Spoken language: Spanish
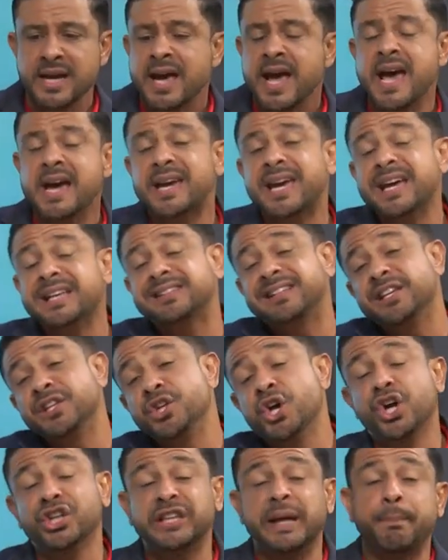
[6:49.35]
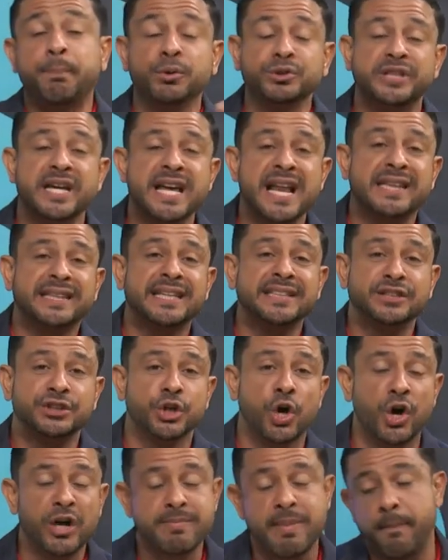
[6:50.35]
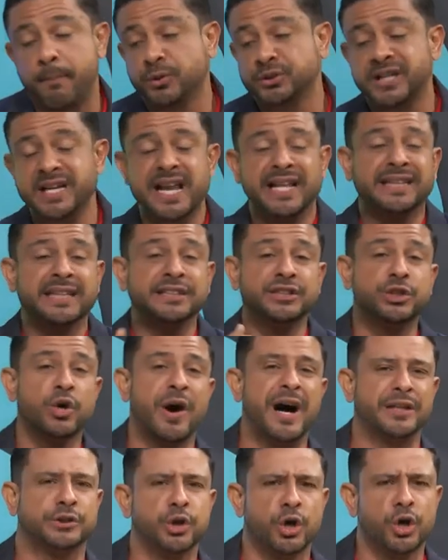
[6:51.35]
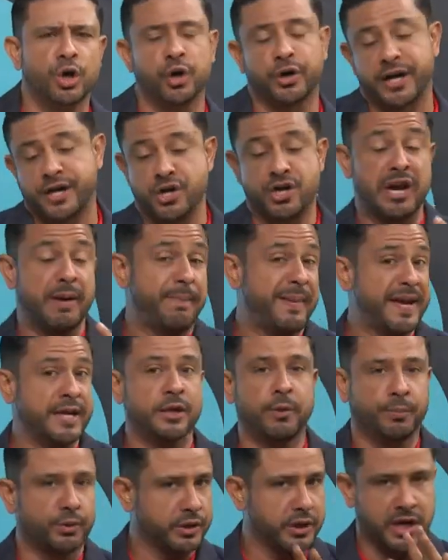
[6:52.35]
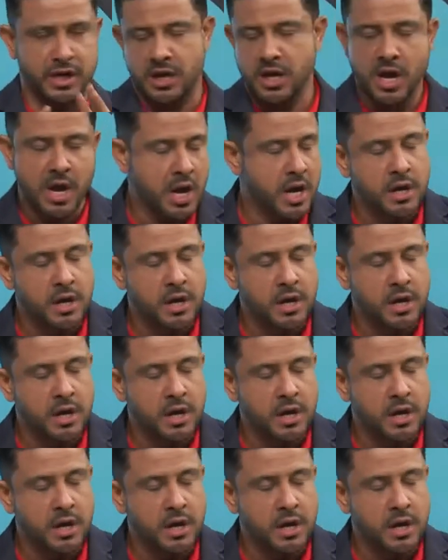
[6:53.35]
es que si Dios te pusiera atención y me pusiera atención a todo lo que yo le pido, porque